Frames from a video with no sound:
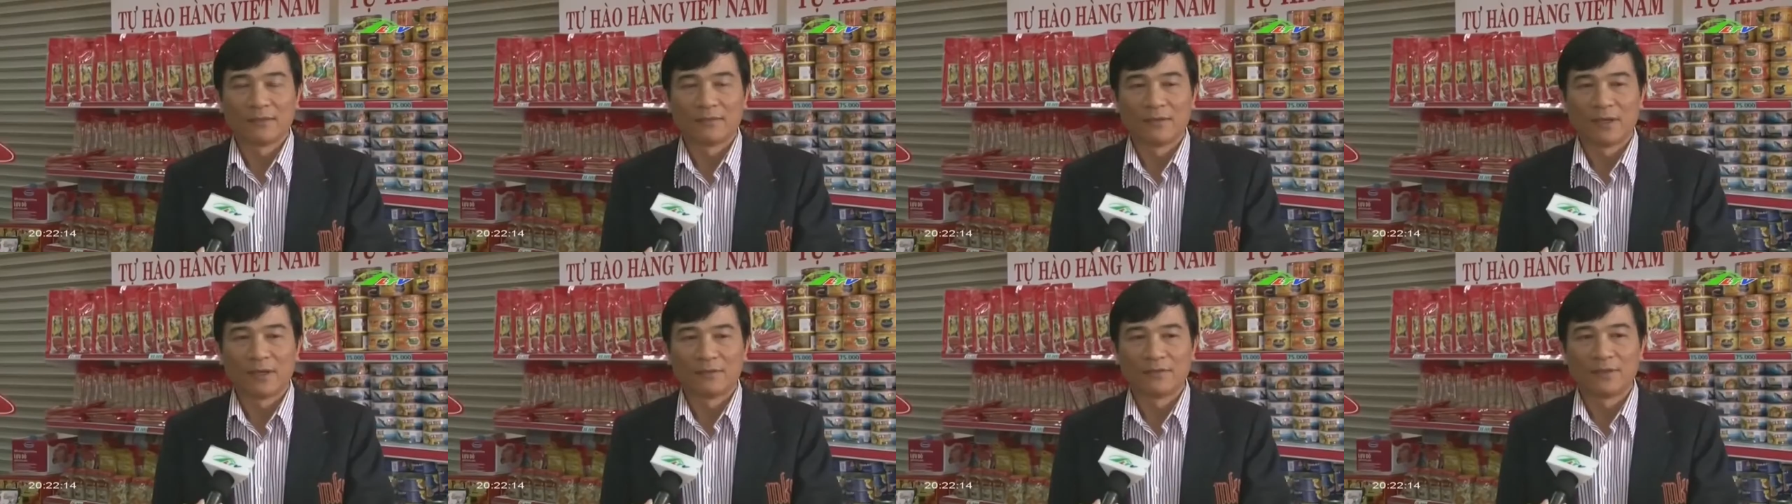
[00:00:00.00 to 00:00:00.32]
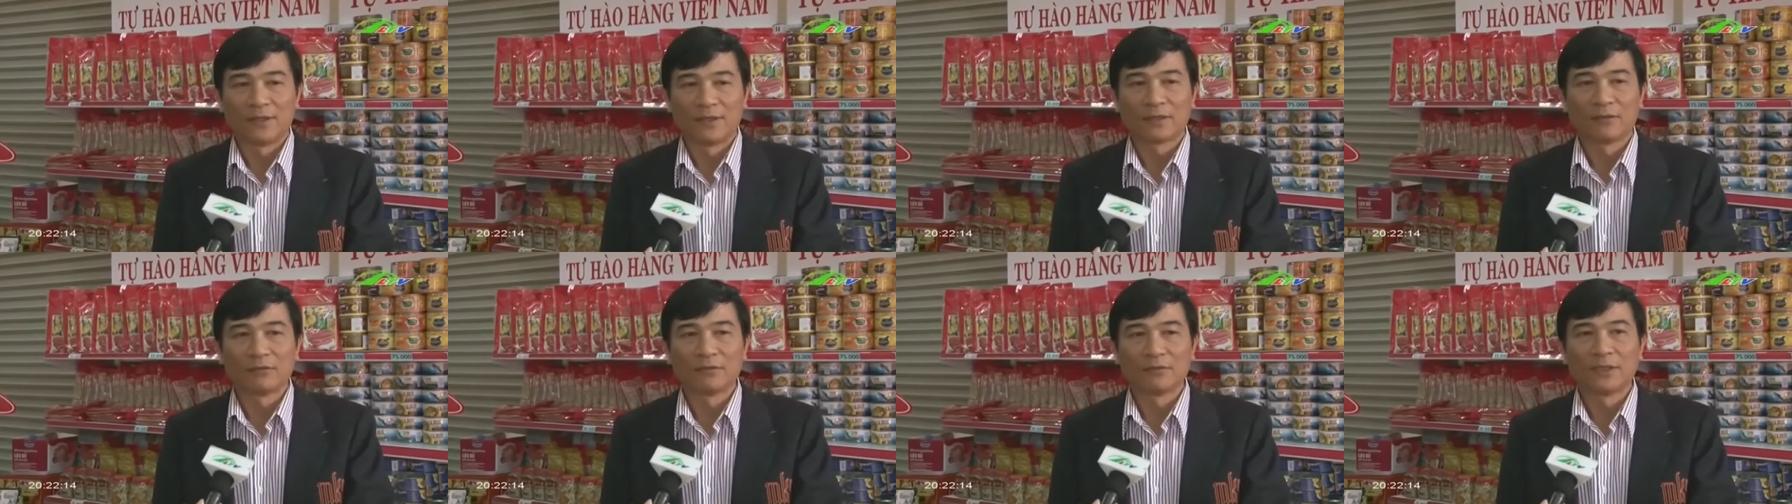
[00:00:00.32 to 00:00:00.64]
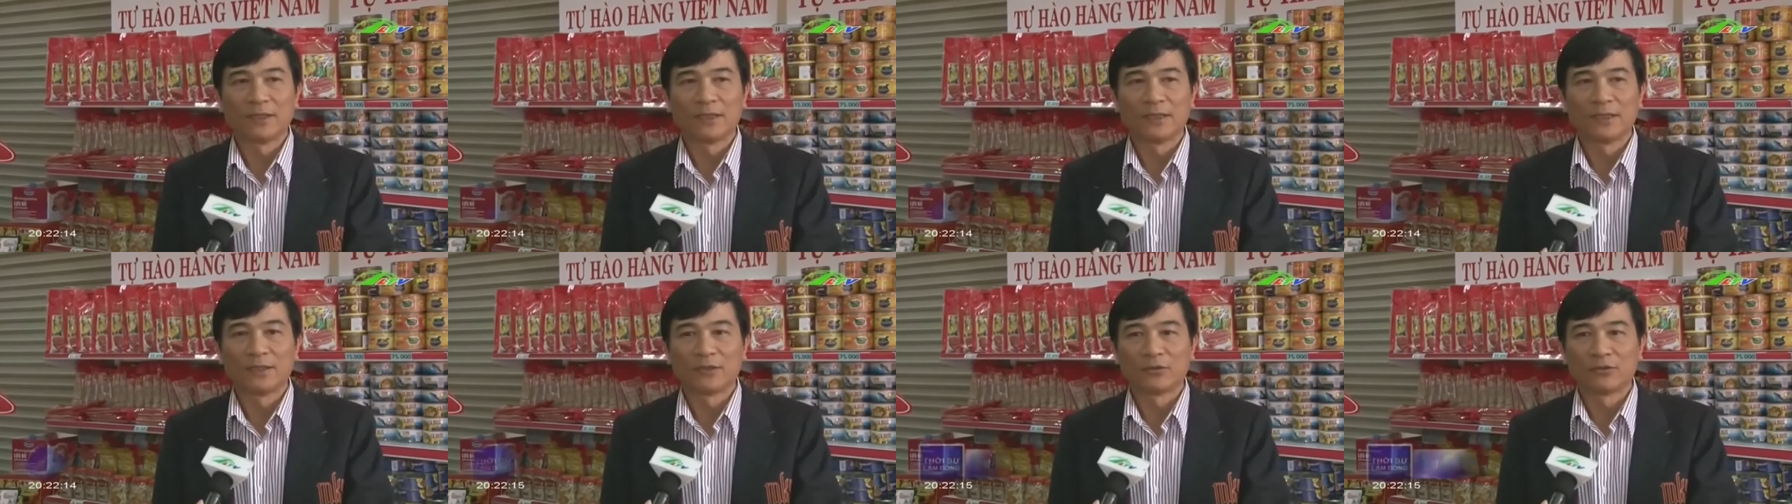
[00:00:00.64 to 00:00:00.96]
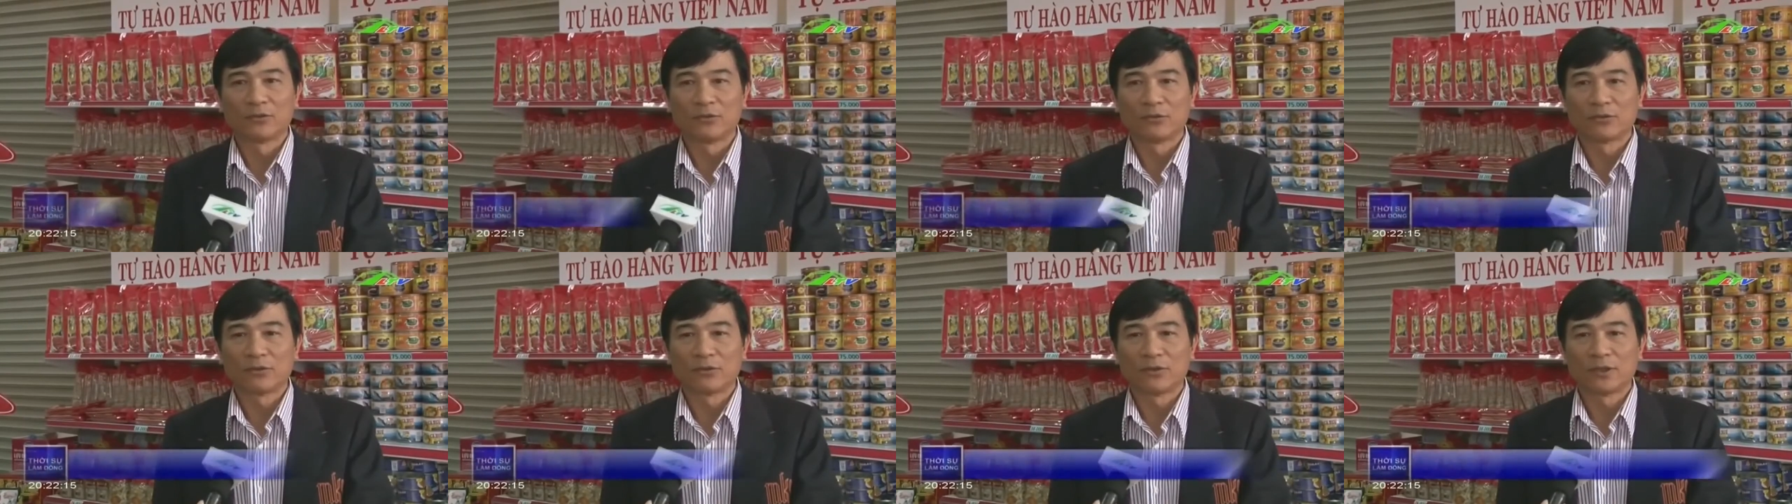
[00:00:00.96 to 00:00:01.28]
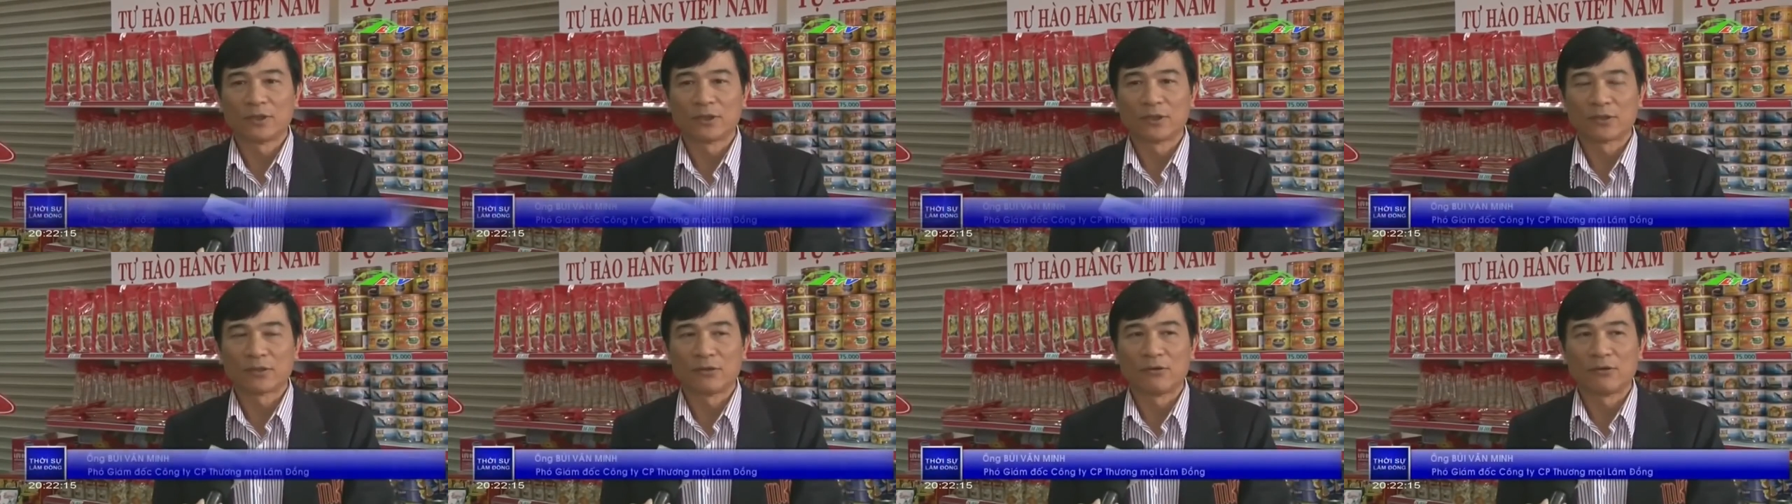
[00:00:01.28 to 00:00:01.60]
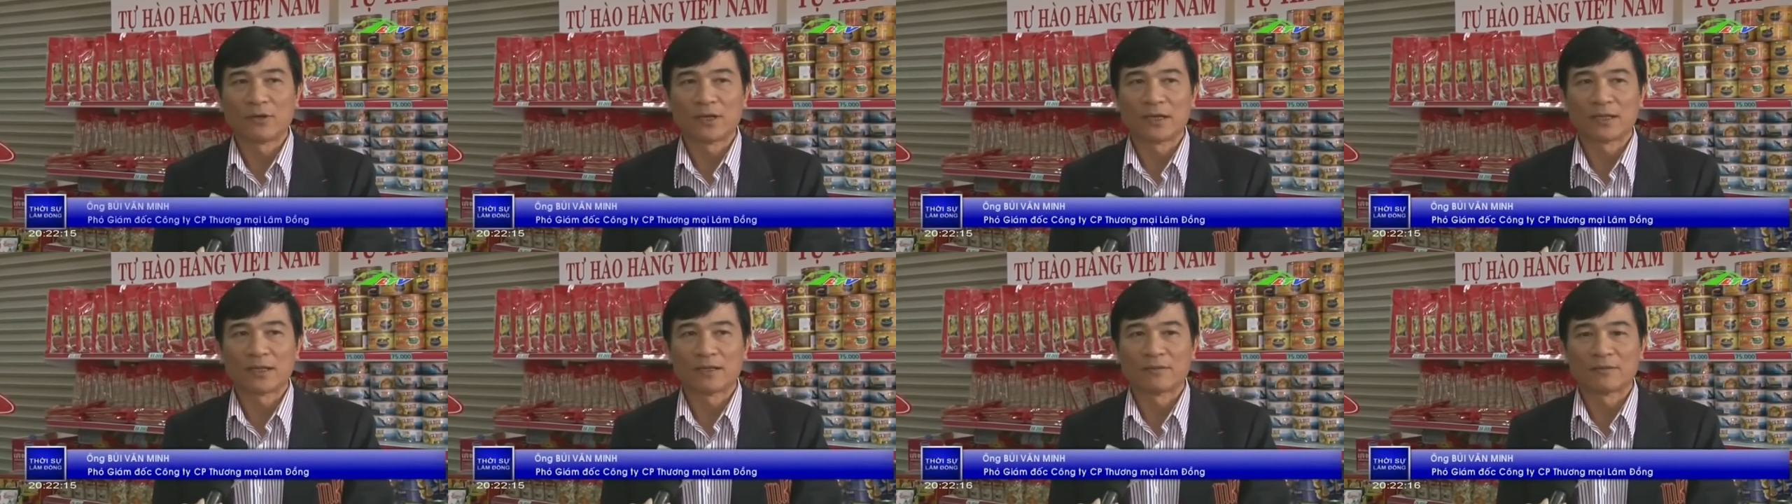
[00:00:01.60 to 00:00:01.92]
Về phía công ty thì chúng tôi cố
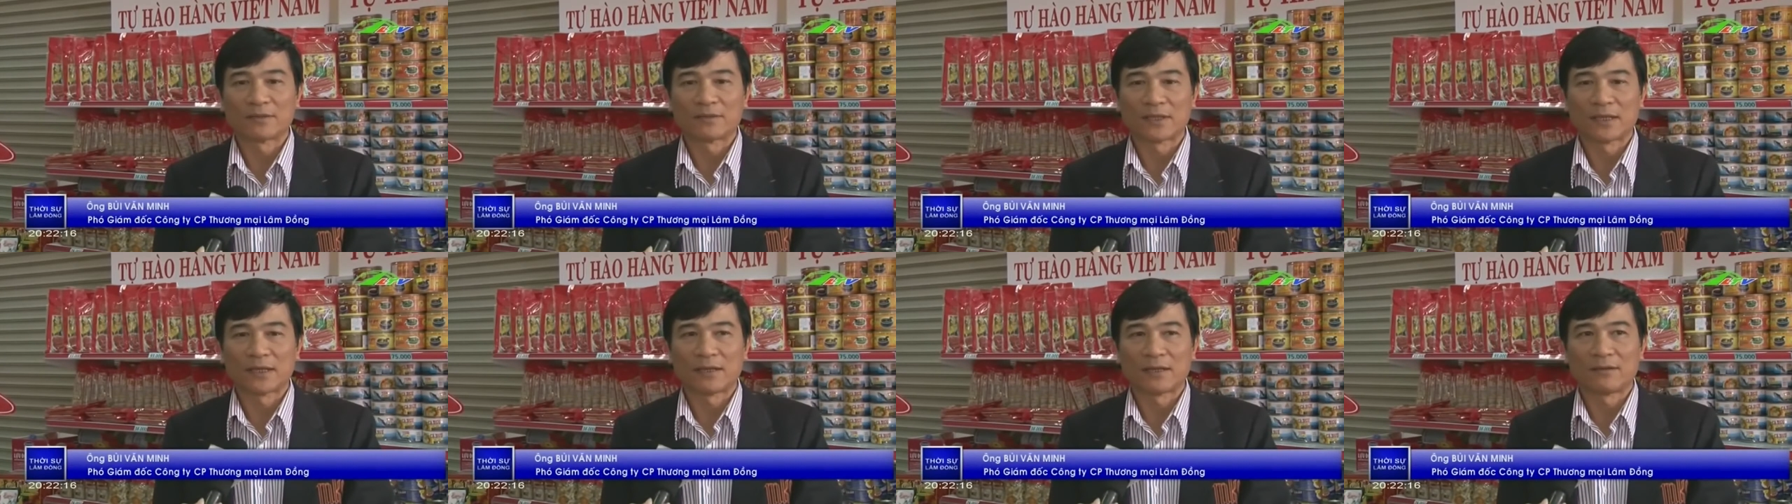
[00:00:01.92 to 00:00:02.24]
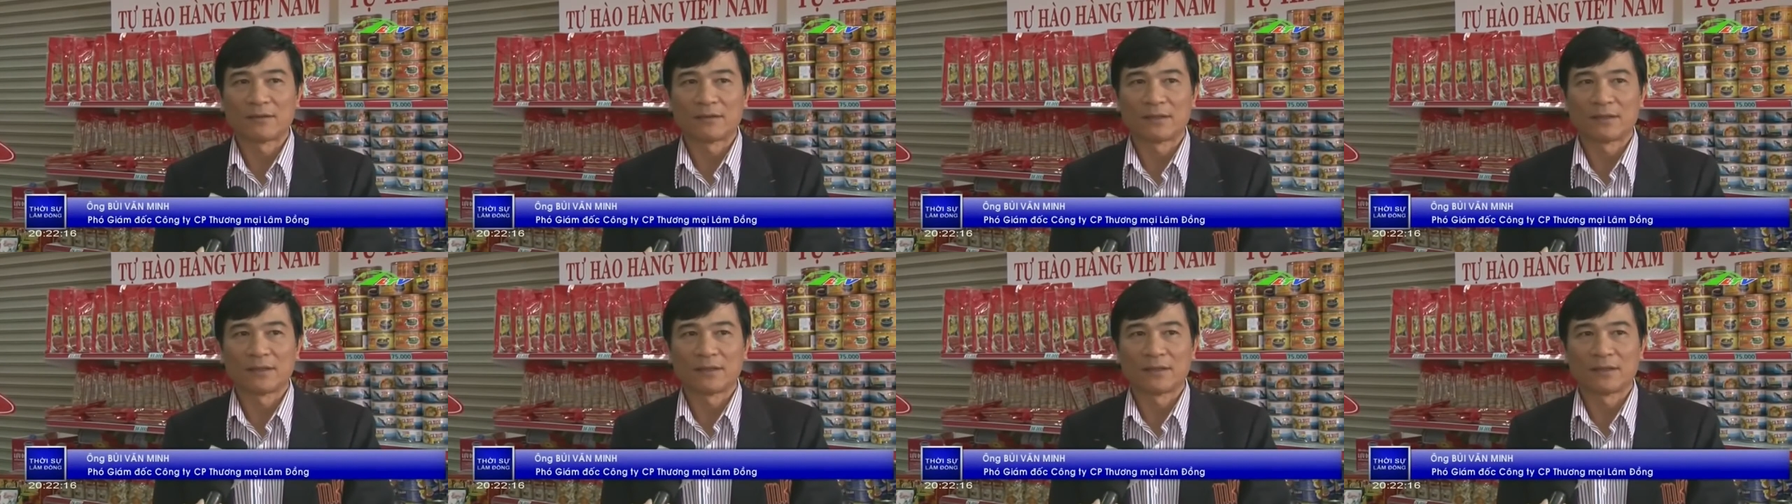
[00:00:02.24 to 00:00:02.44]
gắng làm sao